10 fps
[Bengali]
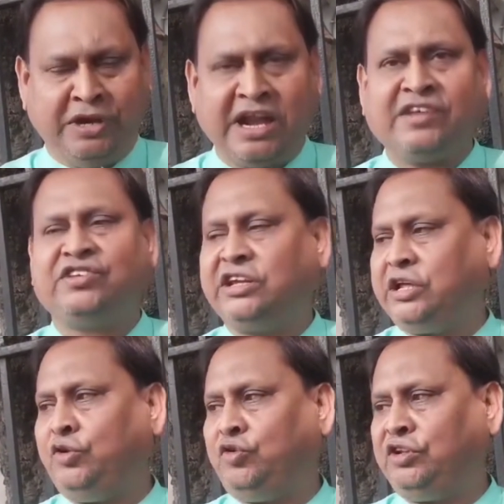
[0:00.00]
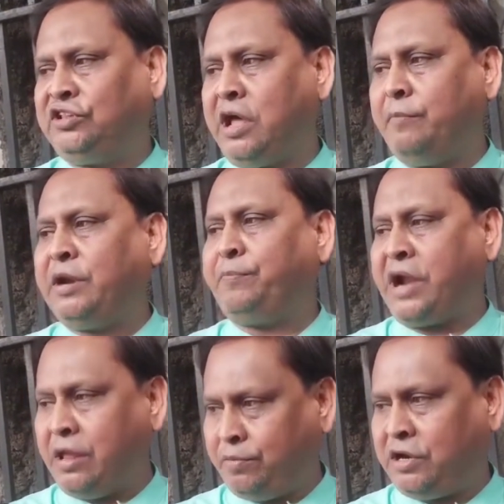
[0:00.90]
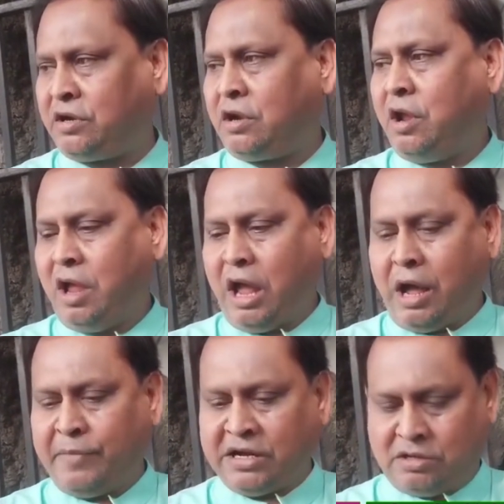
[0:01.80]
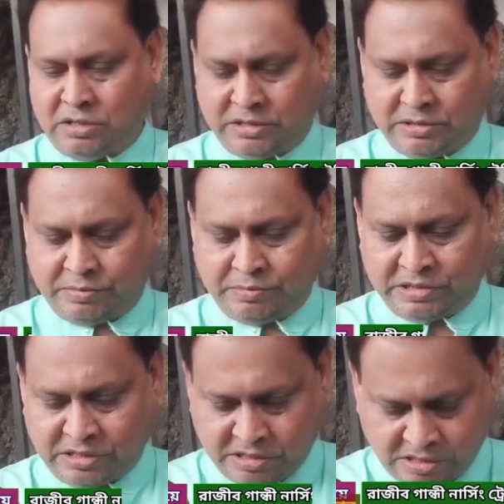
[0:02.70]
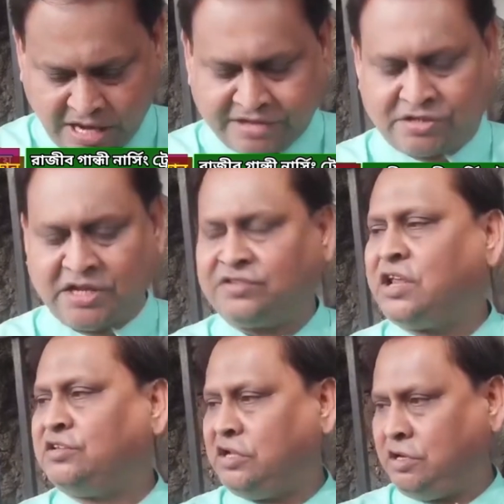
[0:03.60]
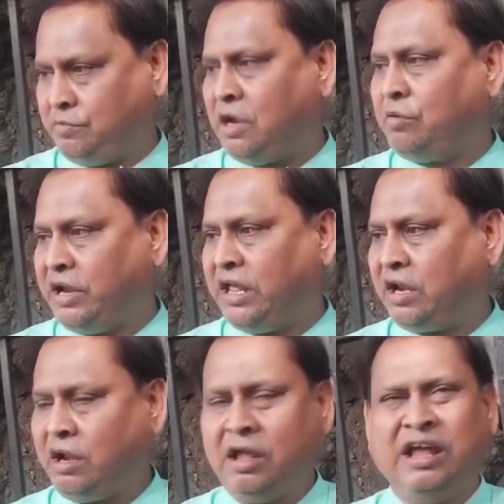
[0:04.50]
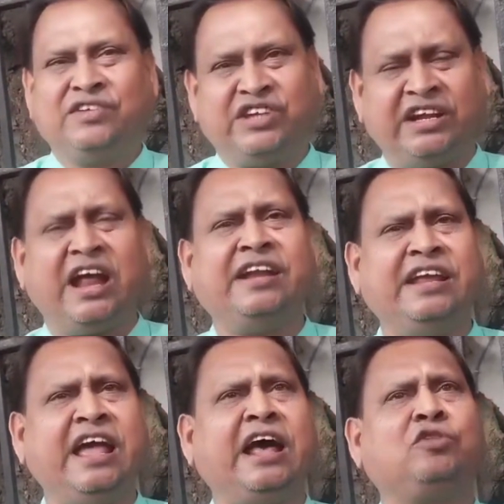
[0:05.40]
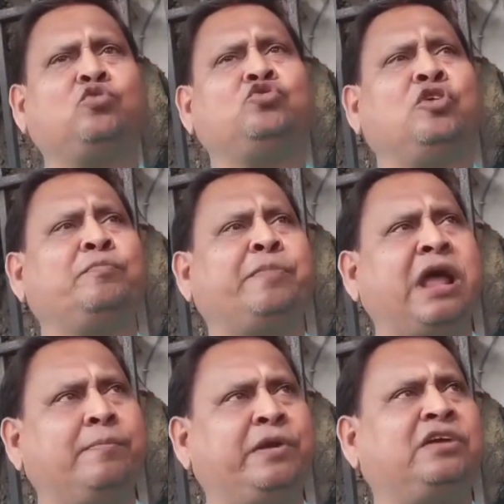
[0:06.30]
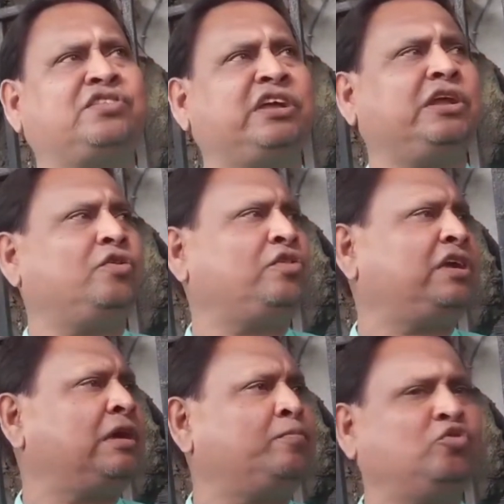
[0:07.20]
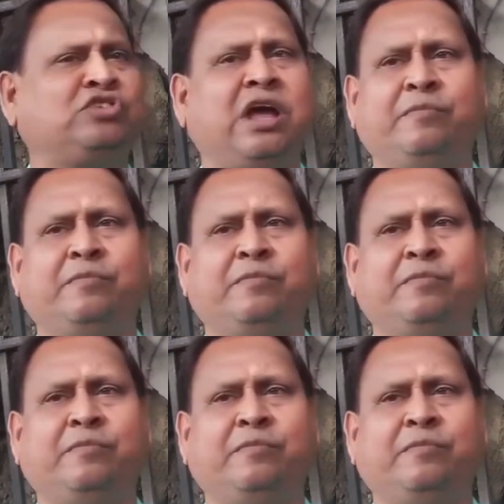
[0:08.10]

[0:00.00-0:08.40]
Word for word: বিনা সিকিউরিটিতে আমার প্রাইভেট আমার লাইসেন্স আছে রিভলভারের সেটা নিয়ে আর দুজন প্রাইভেট সিকিউরিটিকে পুষে